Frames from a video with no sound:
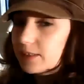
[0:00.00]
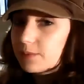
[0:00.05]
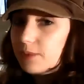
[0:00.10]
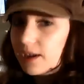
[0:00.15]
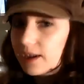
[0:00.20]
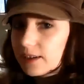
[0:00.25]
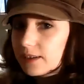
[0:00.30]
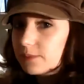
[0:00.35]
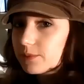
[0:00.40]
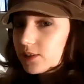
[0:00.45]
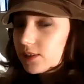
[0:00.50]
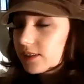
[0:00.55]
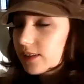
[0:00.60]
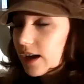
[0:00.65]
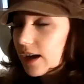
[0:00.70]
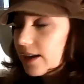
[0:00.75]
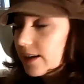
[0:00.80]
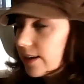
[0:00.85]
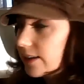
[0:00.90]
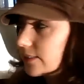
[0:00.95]
was mache ich mit
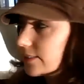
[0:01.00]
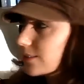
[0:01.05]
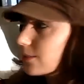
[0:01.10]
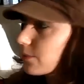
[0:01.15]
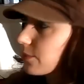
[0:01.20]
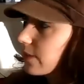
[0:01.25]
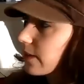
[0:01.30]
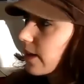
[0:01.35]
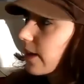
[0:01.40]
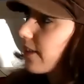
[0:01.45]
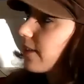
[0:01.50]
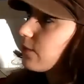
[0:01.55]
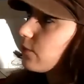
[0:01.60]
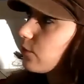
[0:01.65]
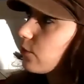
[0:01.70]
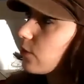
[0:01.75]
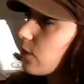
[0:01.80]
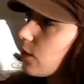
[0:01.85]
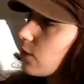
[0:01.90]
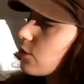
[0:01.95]
drei Exemplaren
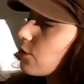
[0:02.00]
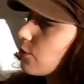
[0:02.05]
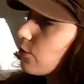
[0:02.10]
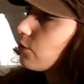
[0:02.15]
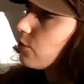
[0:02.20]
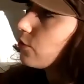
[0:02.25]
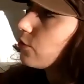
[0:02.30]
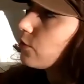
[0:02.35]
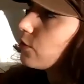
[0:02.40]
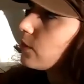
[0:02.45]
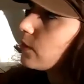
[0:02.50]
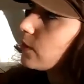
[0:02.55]
von Asche und